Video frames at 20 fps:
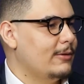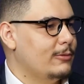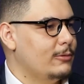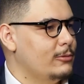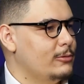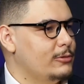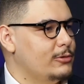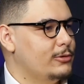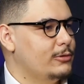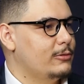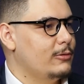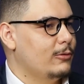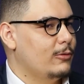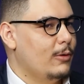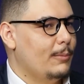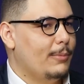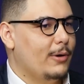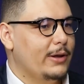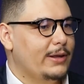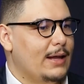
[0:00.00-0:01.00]
ah, o
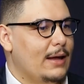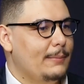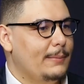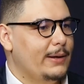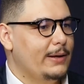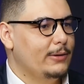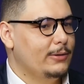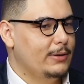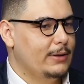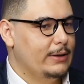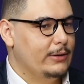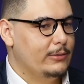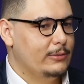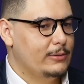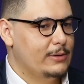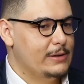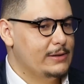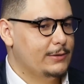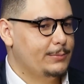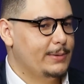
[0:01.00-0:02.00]
comportamento, né?
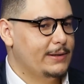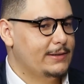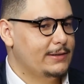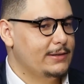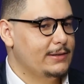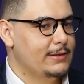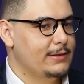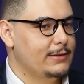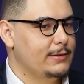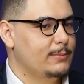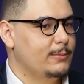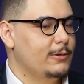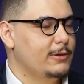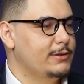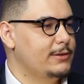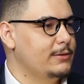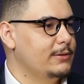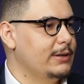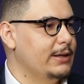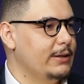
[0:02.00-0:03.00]
As pesquisas
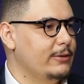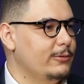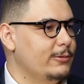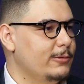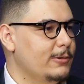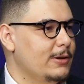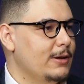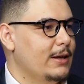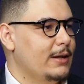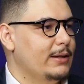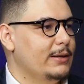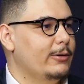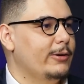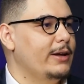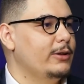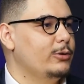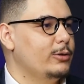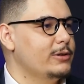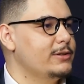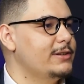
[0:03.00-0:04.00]
mostram que não, não
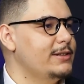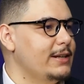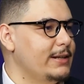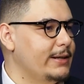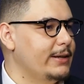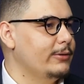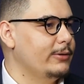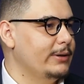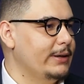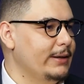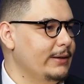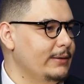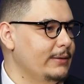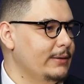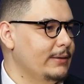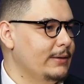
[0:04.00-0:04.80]
retrocedeu, né?